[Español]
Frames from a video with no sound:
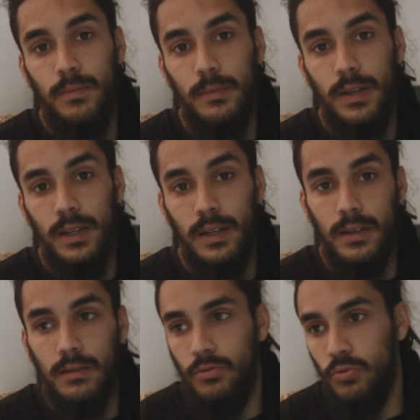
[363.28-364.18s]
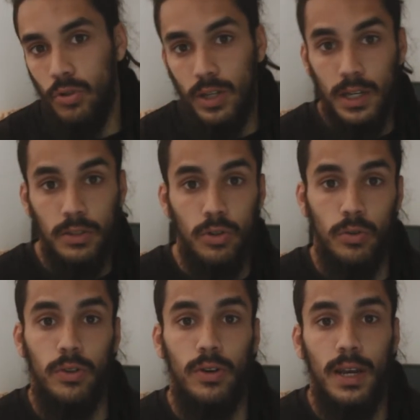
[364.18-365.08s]
primer tutorial
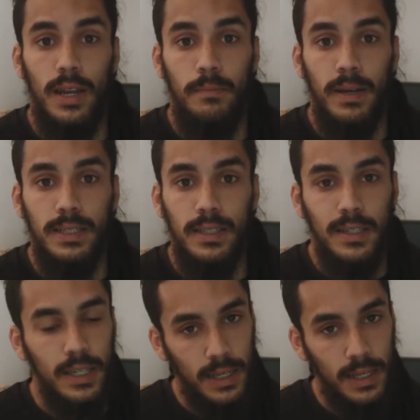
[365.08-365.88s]
introducción al light painting.